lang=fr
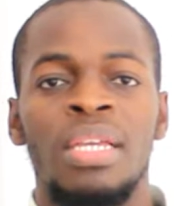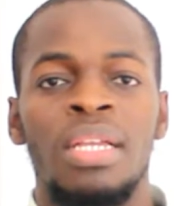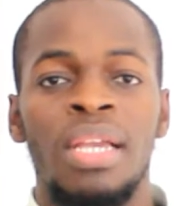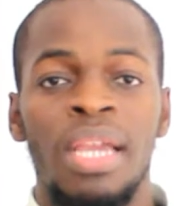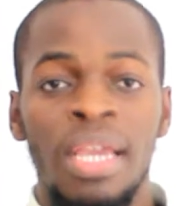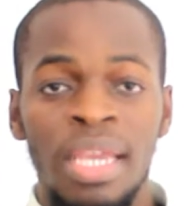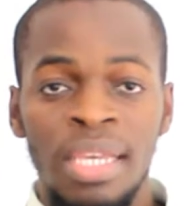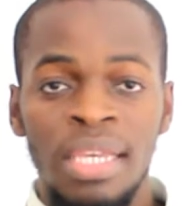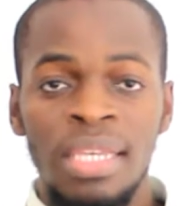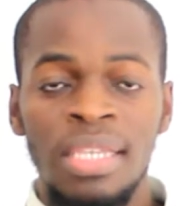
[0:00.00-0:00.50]

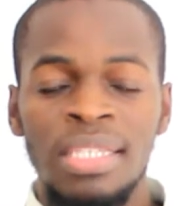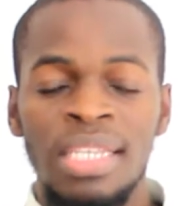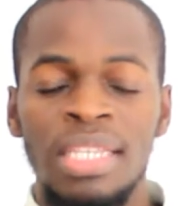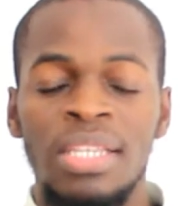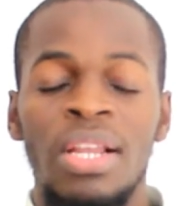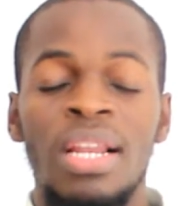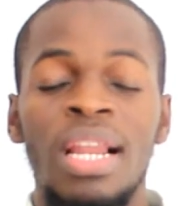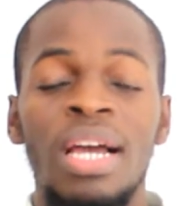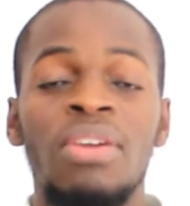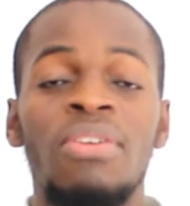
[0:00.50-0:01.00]
Et c'est de
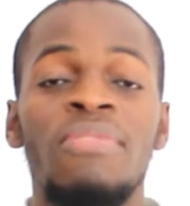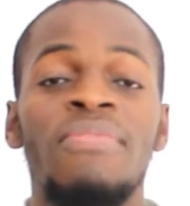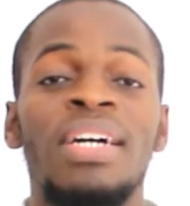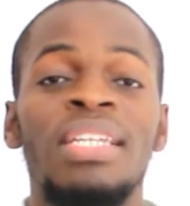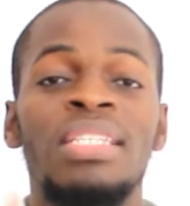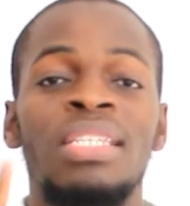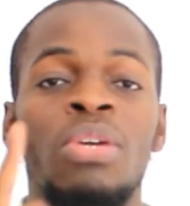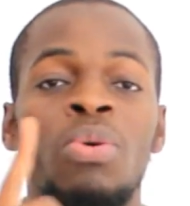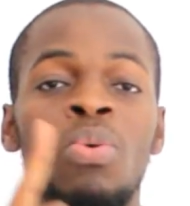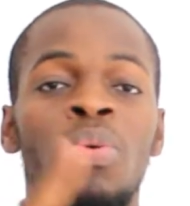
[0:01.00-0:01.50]
là que va
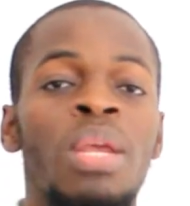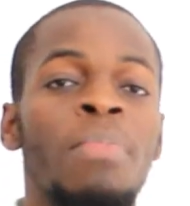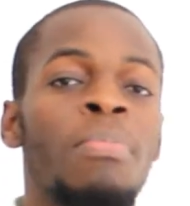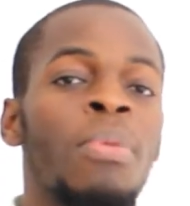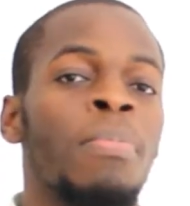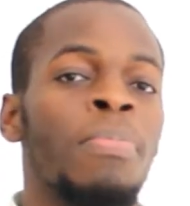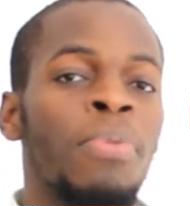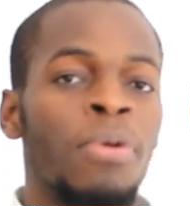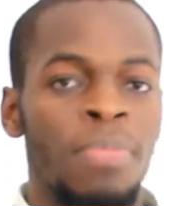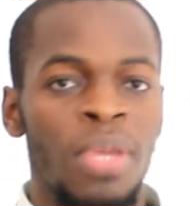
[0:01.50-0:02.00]
découler mon
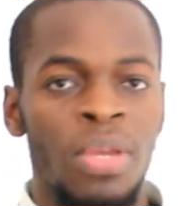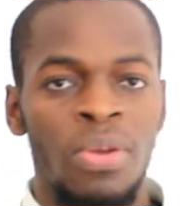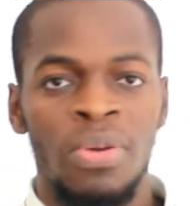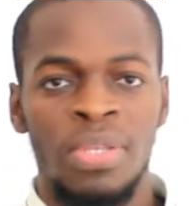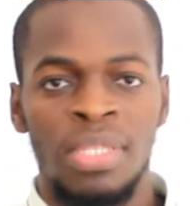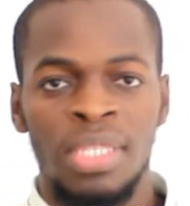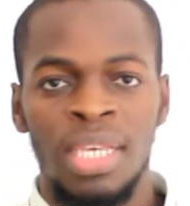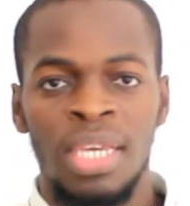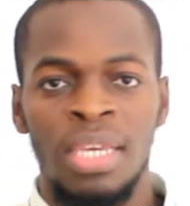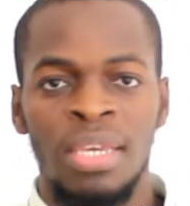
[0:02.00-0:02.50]
premier
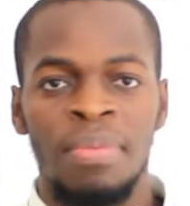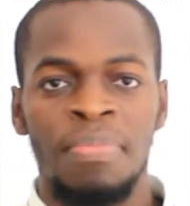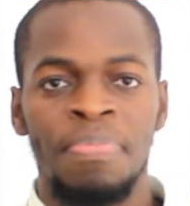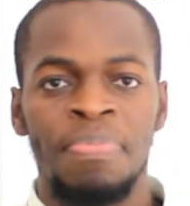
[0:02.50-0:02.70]
conseil.